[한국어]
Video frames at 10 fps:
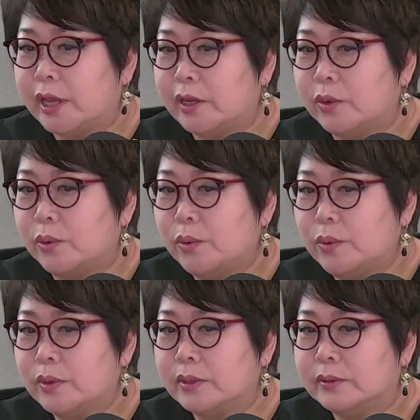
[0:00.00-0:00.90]

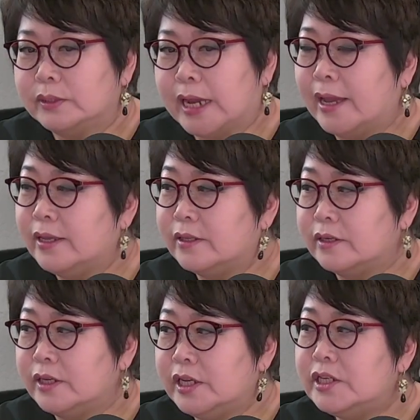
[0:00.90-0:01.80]
있고 이제
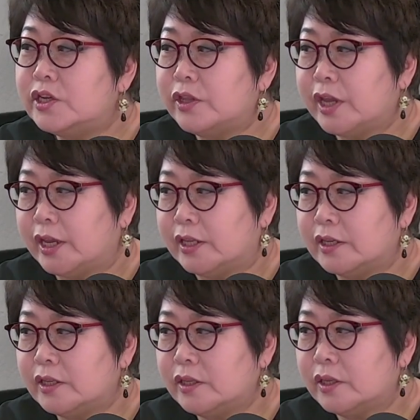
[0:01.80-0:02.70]
아이들은 인천에
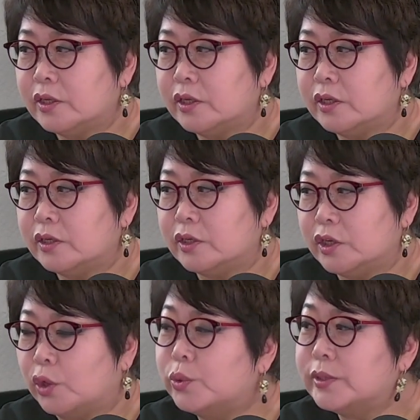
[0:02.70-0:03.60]
있는
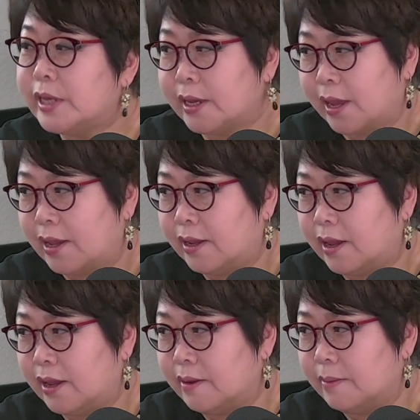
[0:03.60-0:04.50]

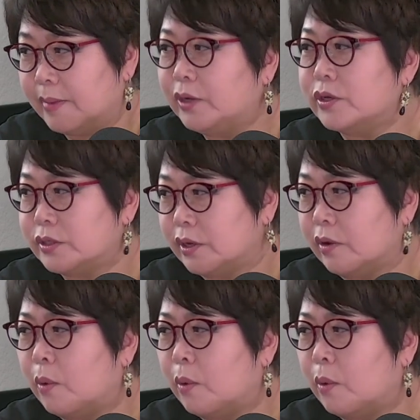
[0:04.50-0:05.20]
여동생에게 어머나. 맡겼어요.